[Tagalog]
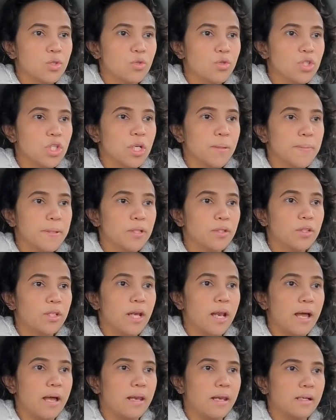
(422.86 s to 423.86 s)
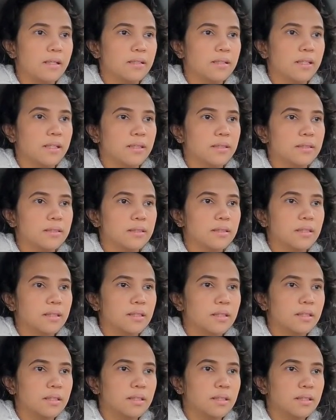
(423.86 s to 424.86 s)
So siya naman yung nilalagnat.
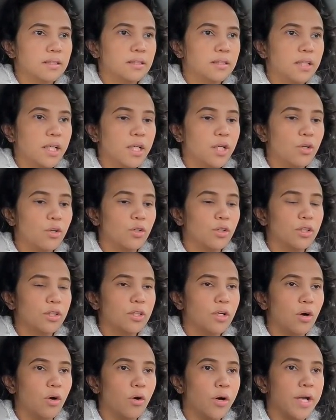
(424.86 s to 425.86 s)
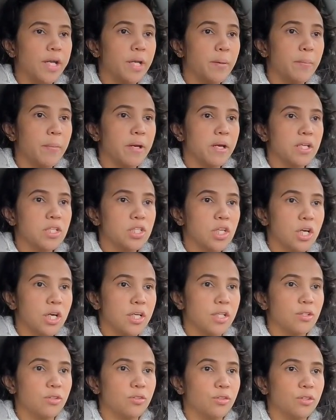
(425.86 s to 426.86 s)
Ngayon, okay naman na siya
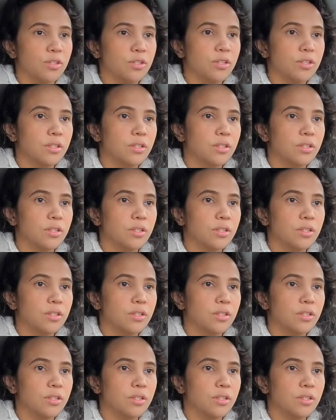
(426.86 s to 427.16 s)
ngayon.